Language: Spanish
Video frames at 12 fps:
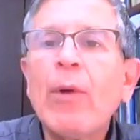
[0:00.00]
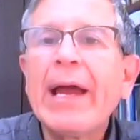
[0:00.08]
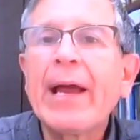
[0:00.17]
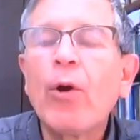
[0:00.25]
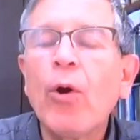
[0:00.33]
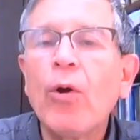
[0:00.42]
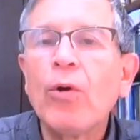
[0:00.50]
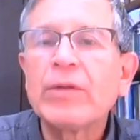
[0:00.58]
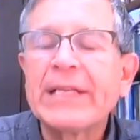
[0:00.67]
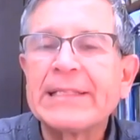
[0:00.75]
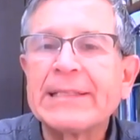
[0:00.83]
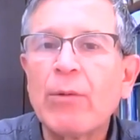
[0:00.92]
para
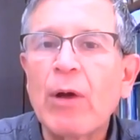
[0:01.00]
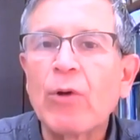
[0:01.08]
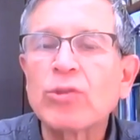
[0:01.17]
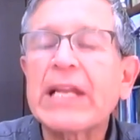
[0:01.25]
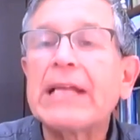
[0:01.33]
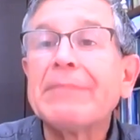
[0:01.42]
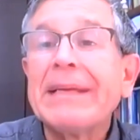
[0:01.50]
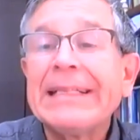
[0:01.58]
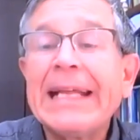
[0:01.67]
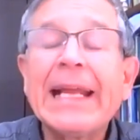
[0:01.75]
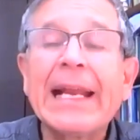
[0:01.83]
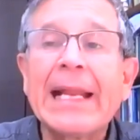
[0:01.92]
luego, desde luego,
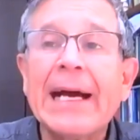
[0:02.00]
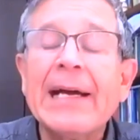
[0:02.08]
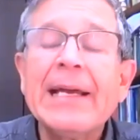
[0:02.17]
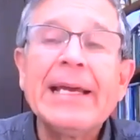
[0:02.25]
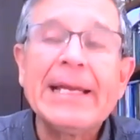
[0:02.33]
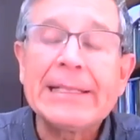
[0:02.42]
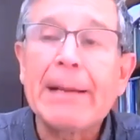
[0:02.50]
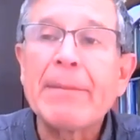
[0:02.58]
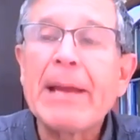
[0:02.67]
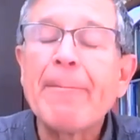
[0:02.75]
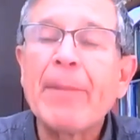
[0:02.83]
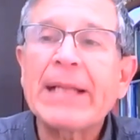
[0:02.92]
transmitirla y también